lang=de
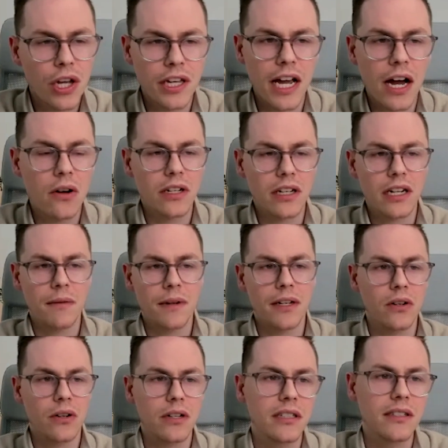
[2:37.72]
Ja, und da kann man
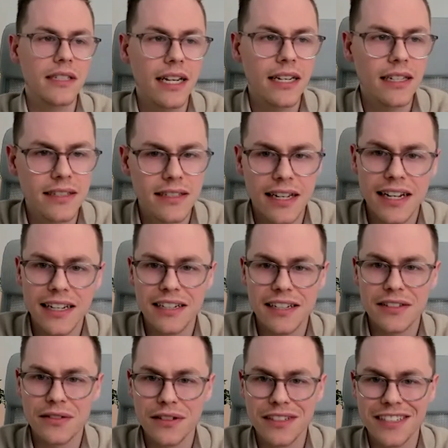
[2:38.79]
ja auch ganz ehrlich sein.
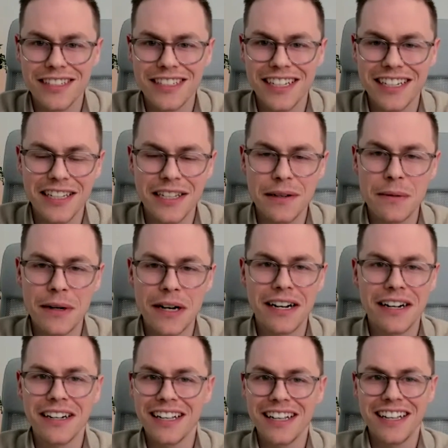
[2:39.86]
Also es ist ja nicht
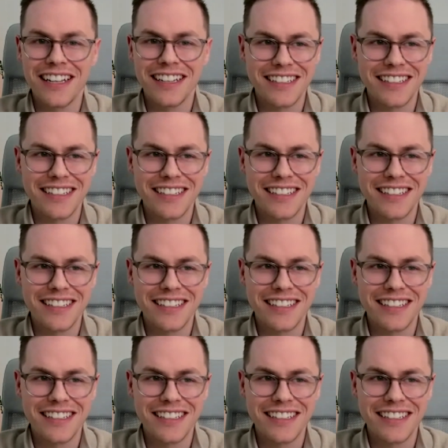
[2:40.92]
immer